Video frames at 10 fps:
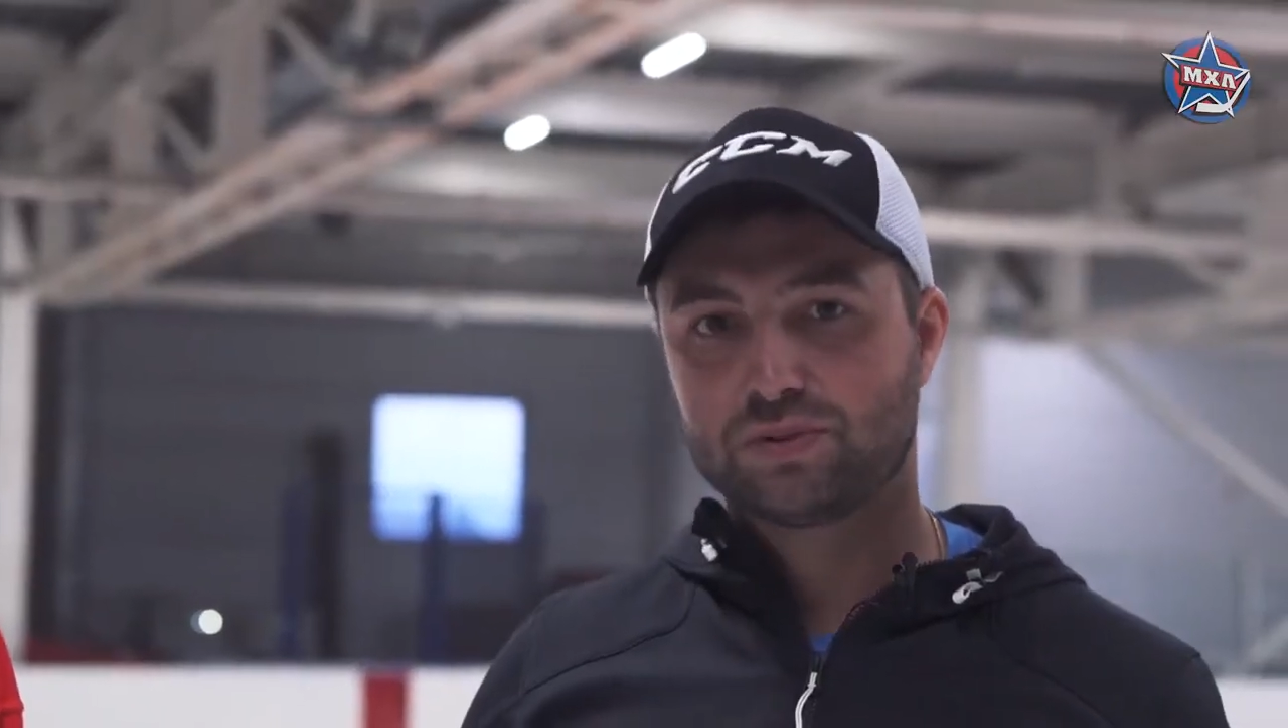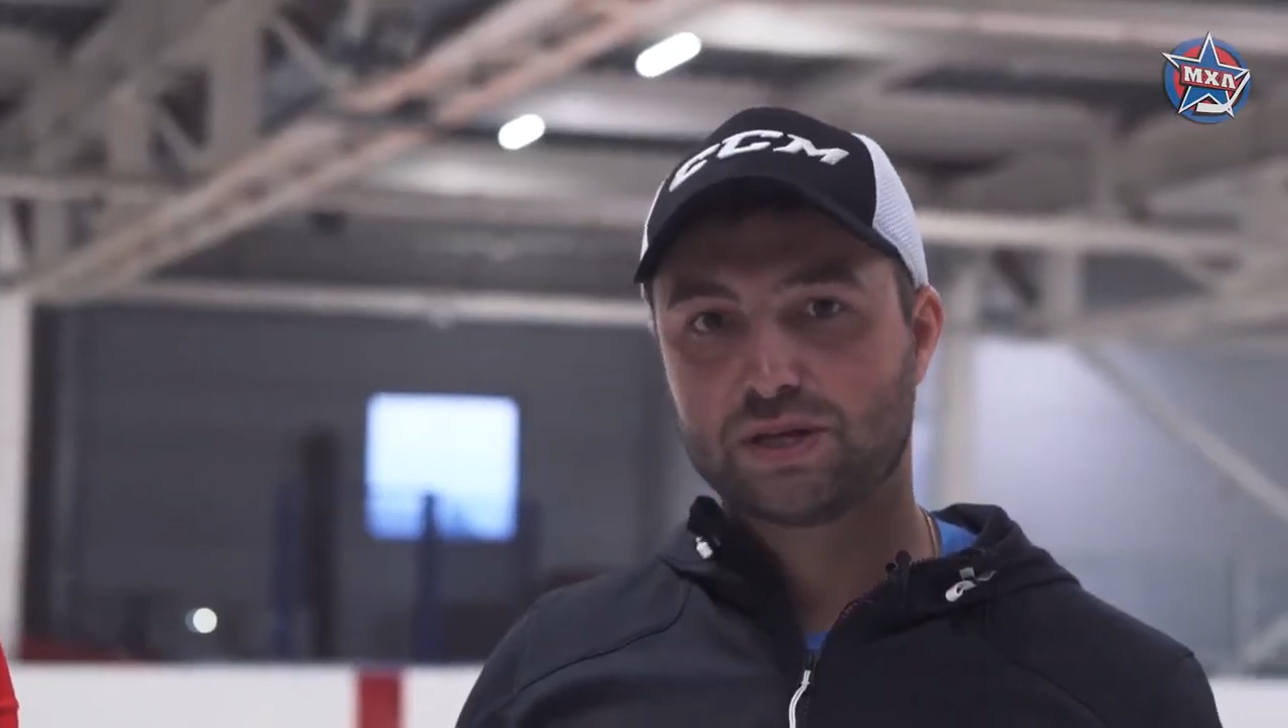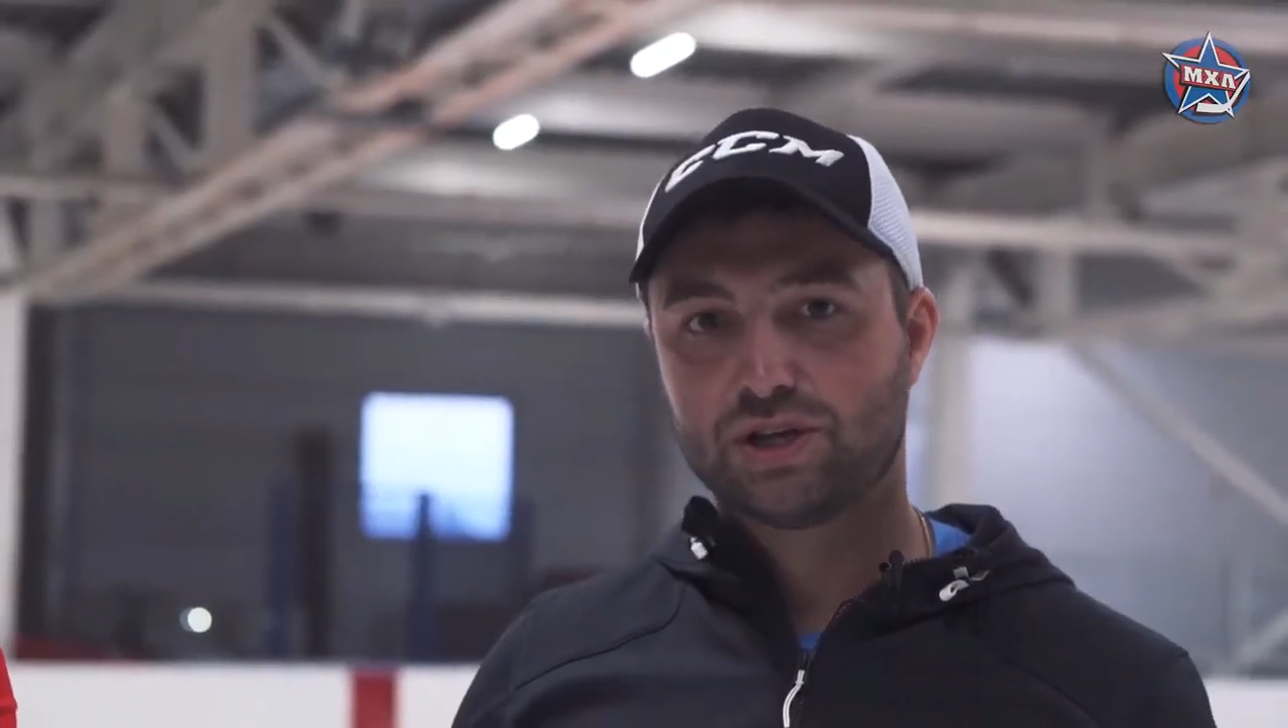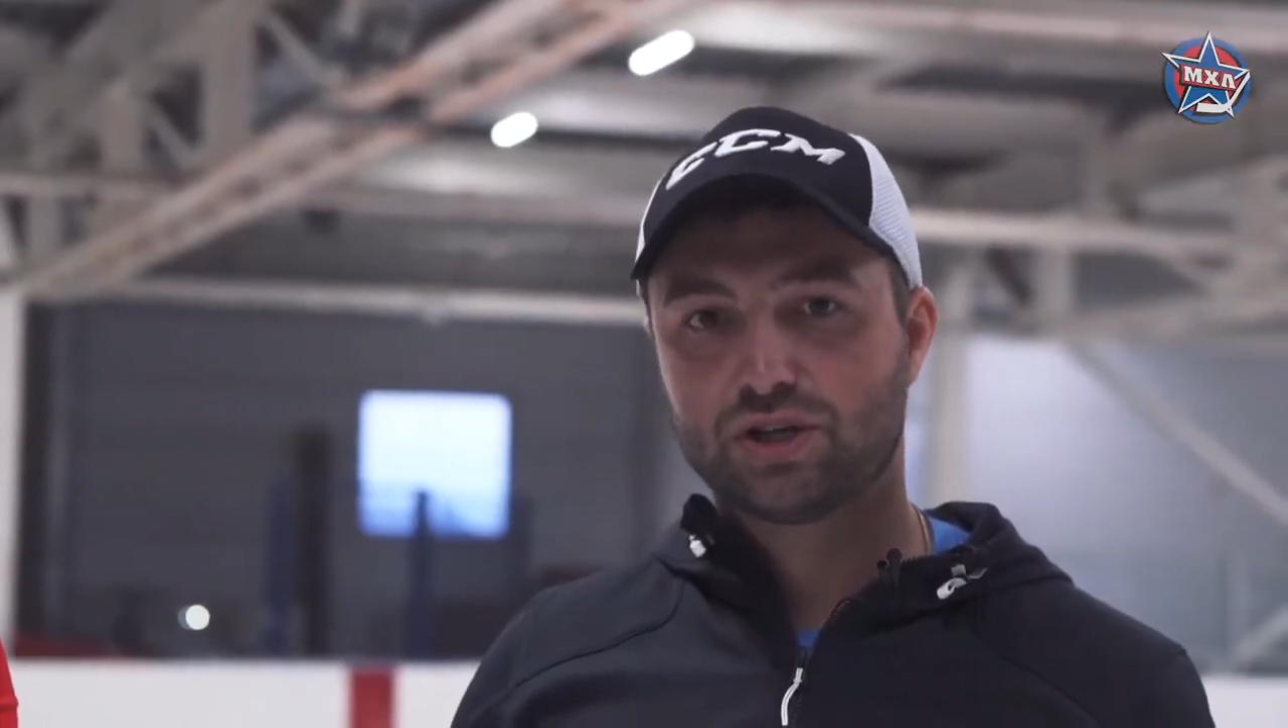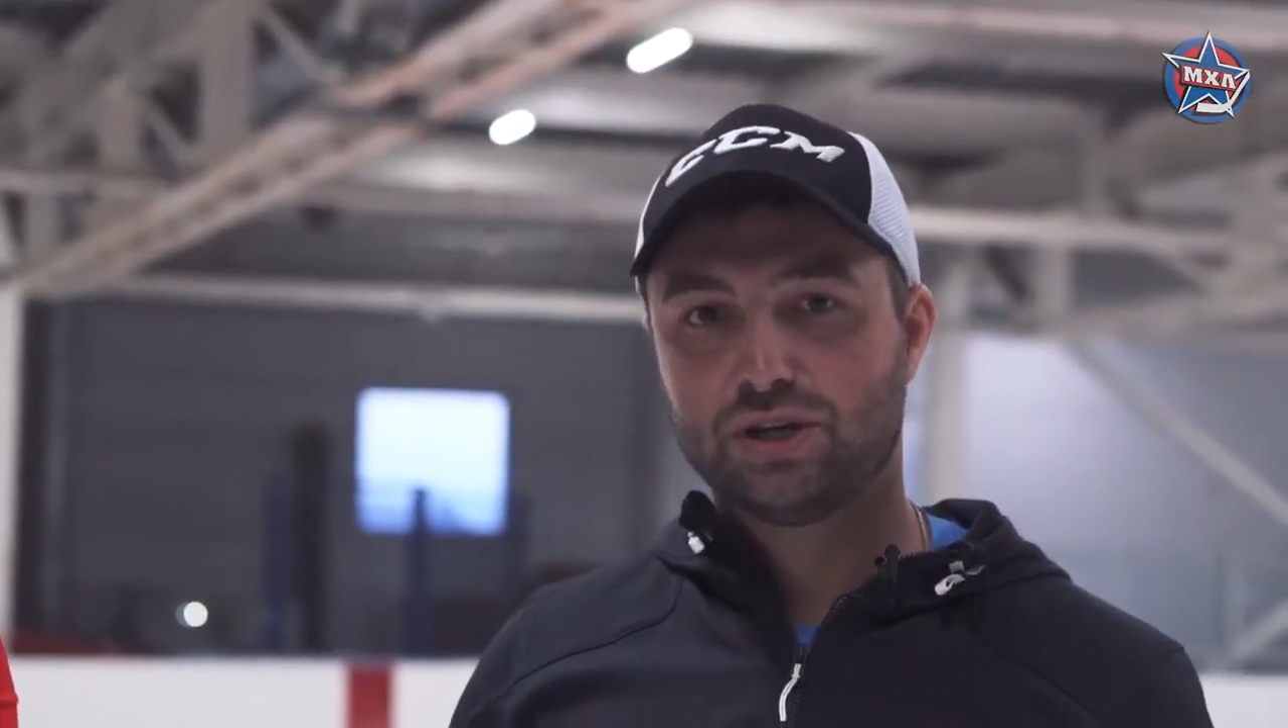
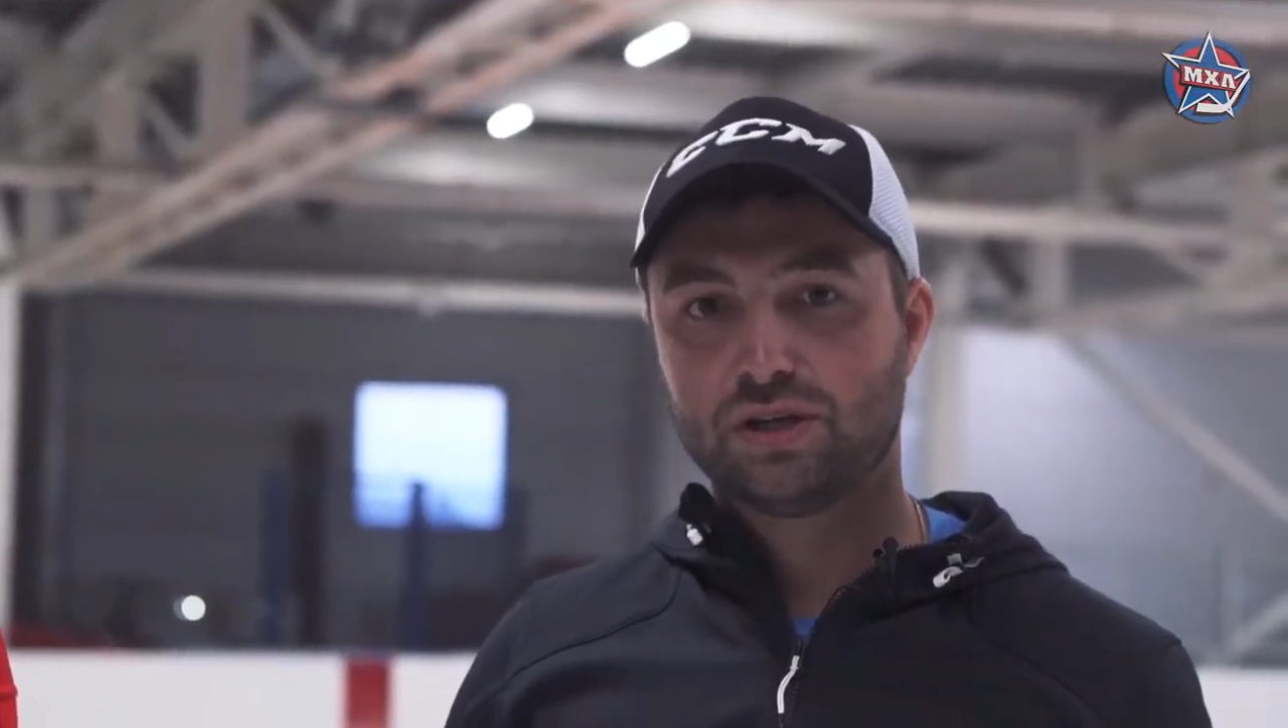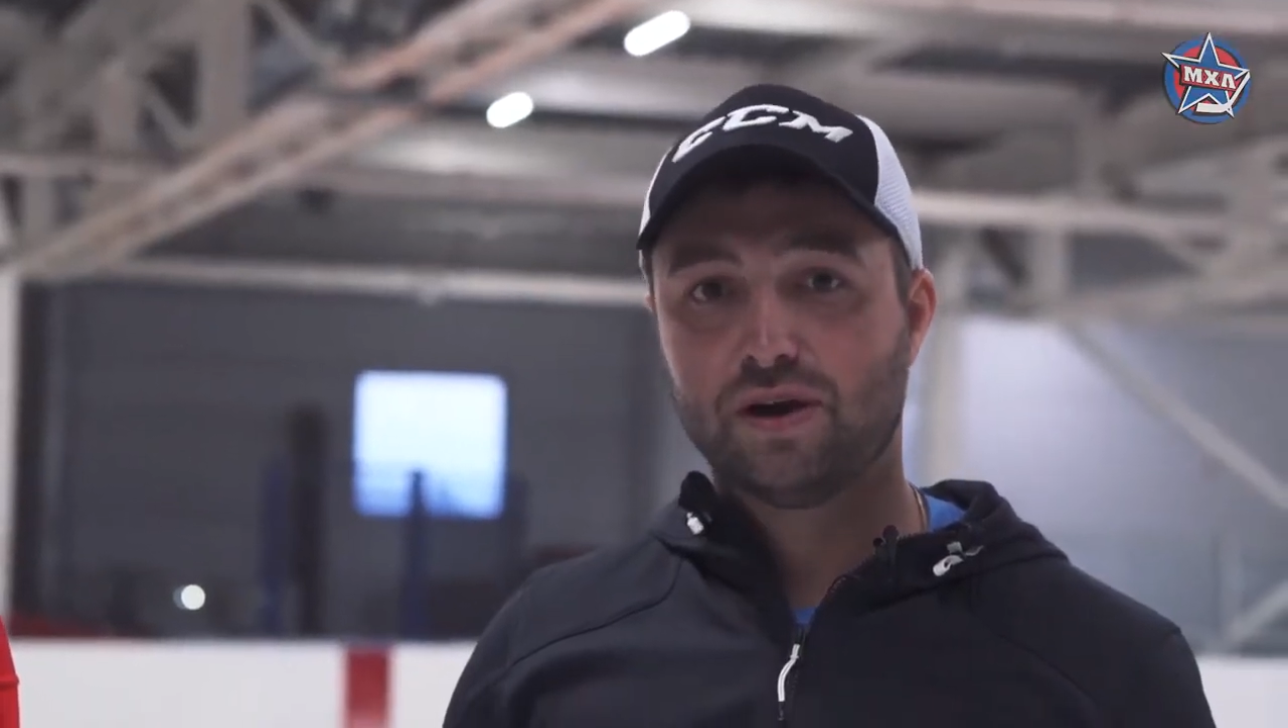скольжение